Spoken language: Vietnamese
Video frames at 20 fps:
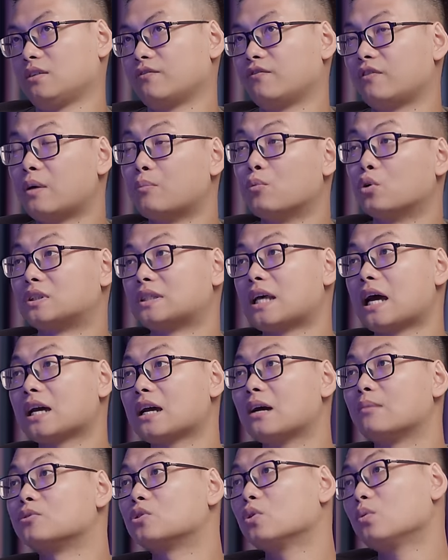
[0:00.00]
là một dạng
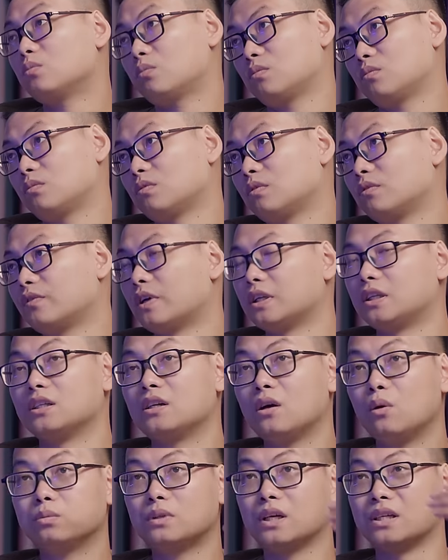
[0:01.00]
cảm xúc. Vậy thì
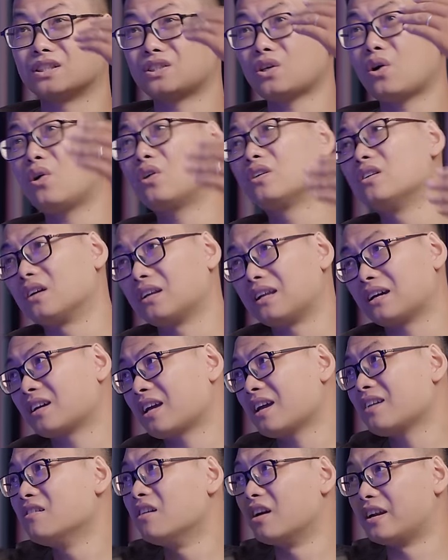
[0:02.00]
không thể so được là
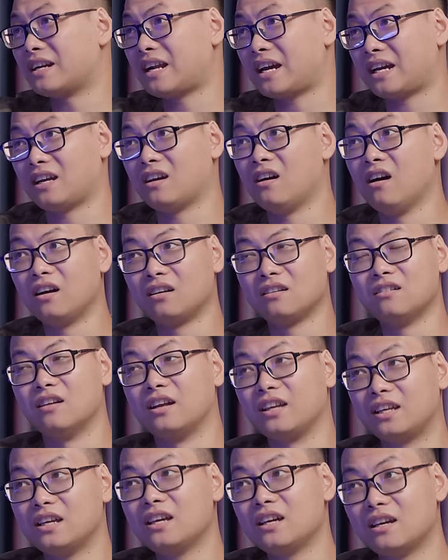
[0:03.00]
cái người này hơn
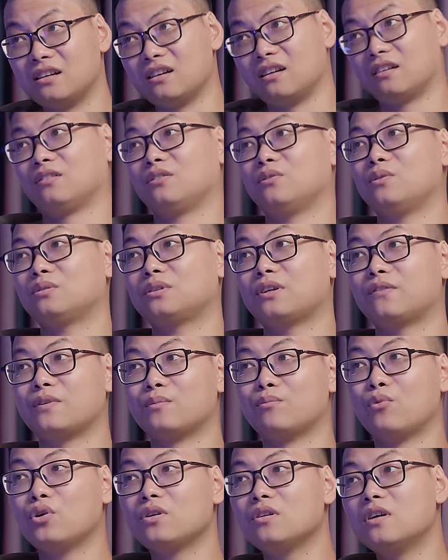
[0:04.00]
người kia được, đúng không? Tại vì
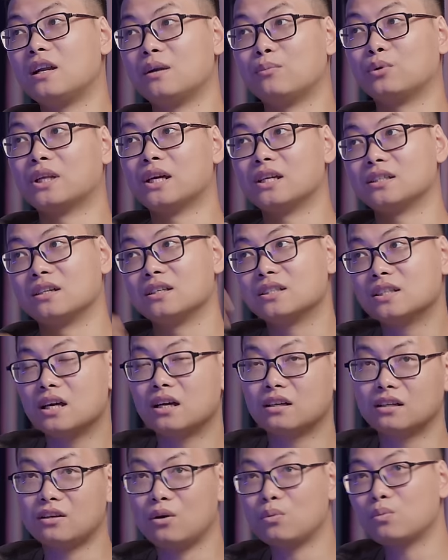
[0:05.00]
mỗi ừ. người là một thế giới
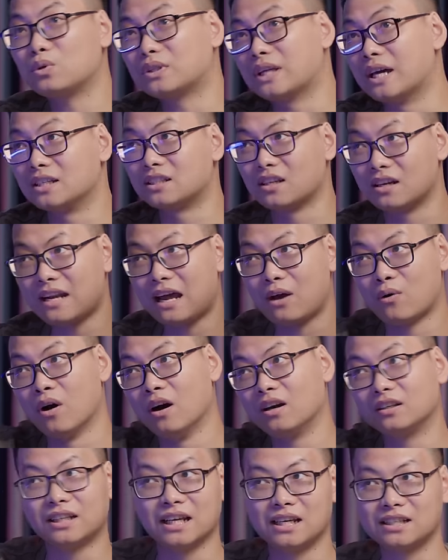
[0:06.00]
riêng, không có thế giới nào
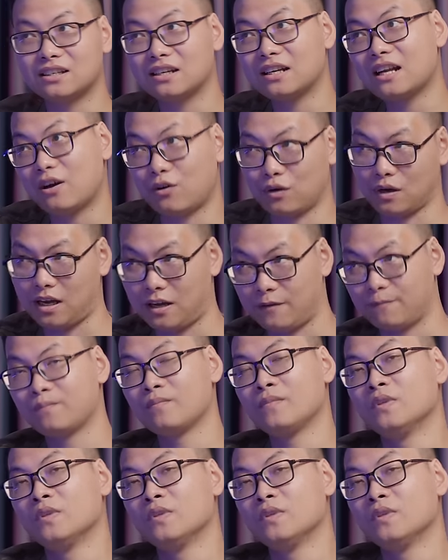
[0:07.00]
hơn thế giới nào cả.